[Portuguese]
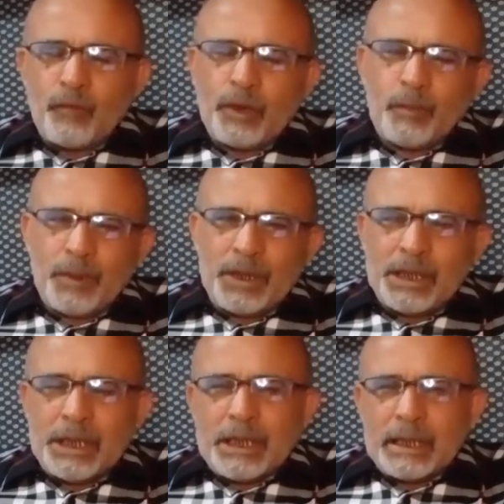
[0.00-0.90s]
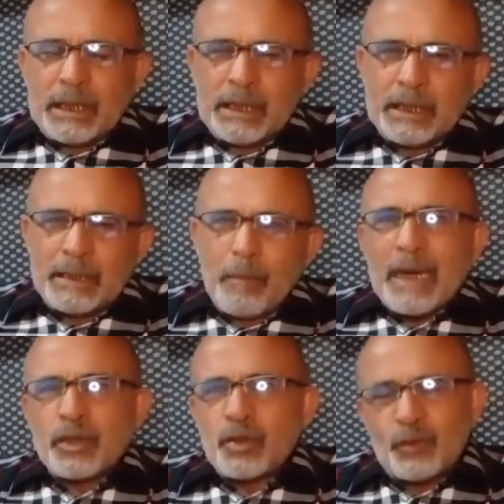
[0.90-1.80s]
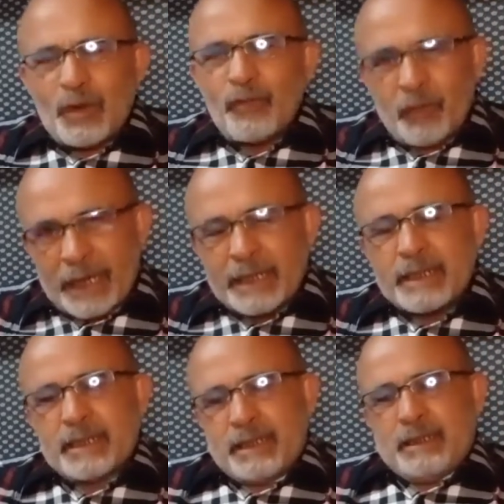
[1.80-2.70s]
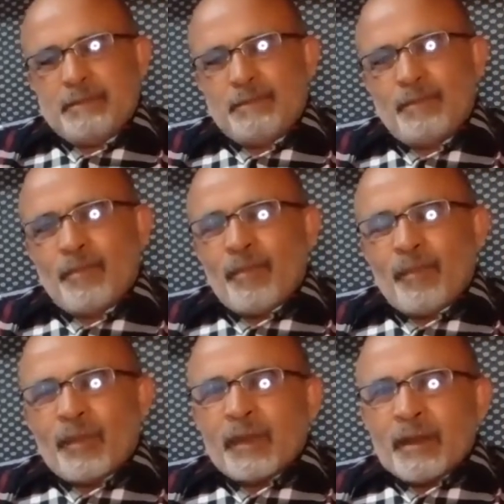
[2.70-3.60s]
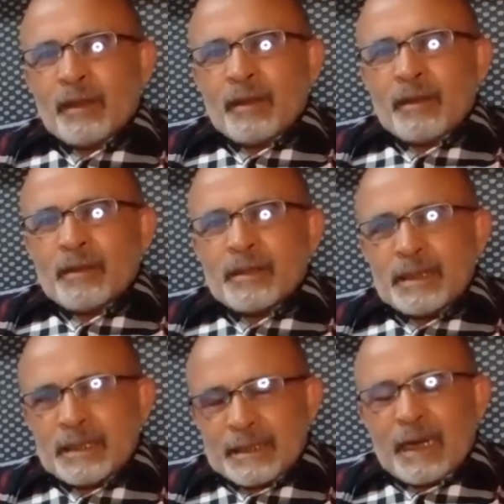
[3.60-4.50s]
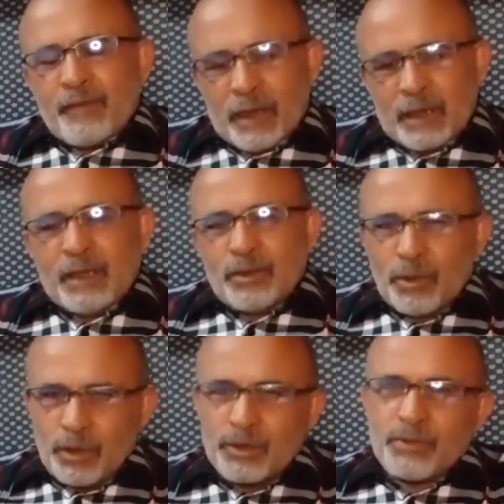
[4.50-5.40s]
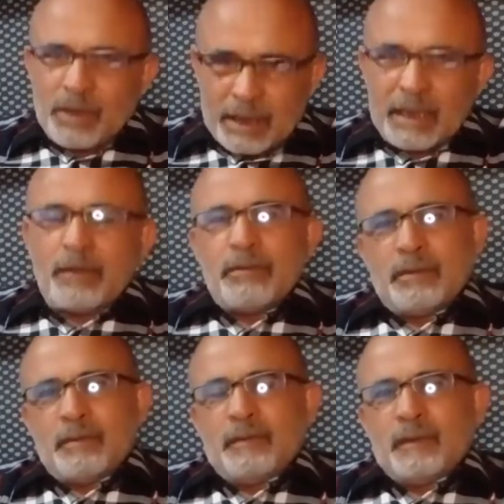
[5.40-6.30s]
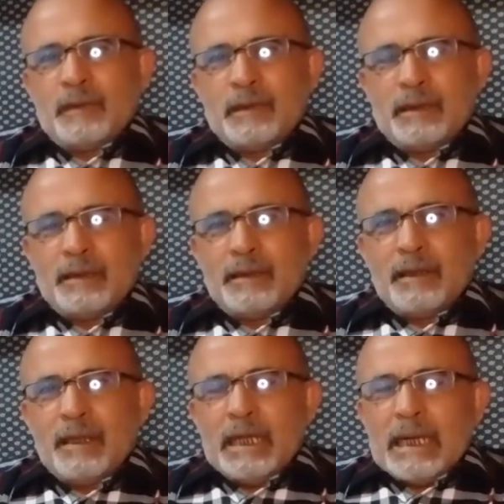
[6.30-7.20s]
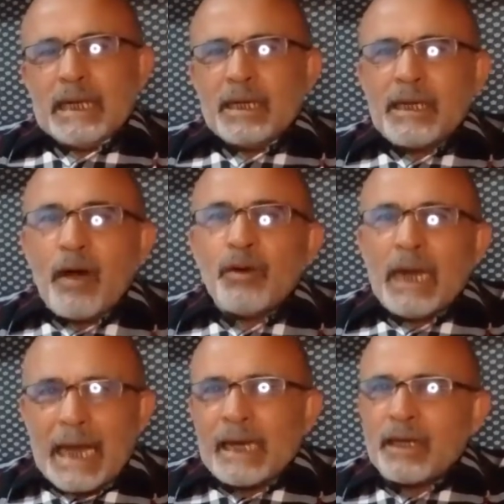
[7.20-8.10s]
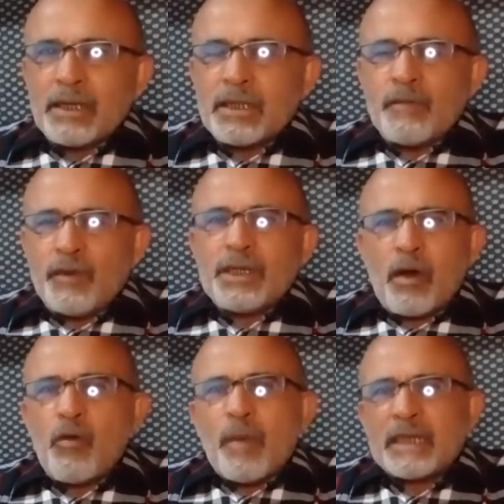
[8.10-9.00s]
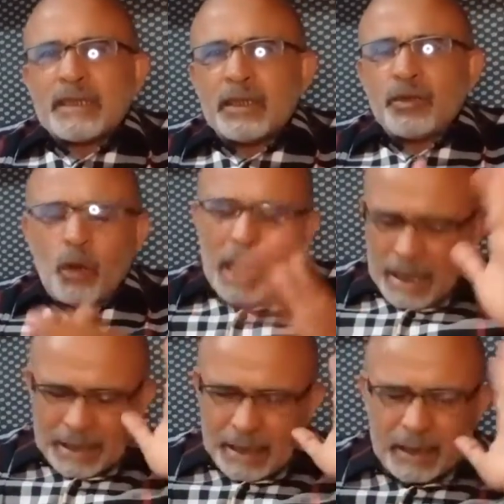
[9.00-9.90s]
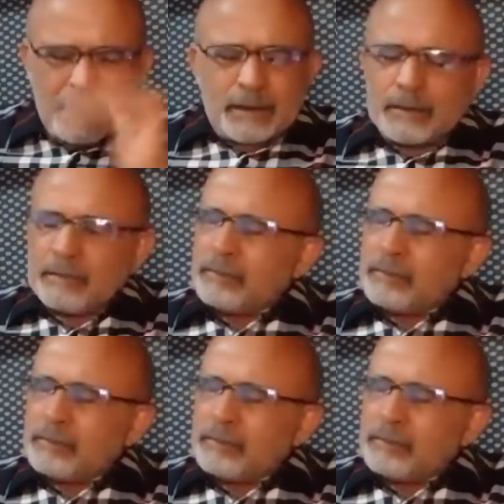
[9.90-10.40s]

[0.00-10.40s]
eu vou lhe pedir mais uma vez, se inscreve aqui no nosso canal. E dá um like nesse vídeo. Já começa dando um like aí.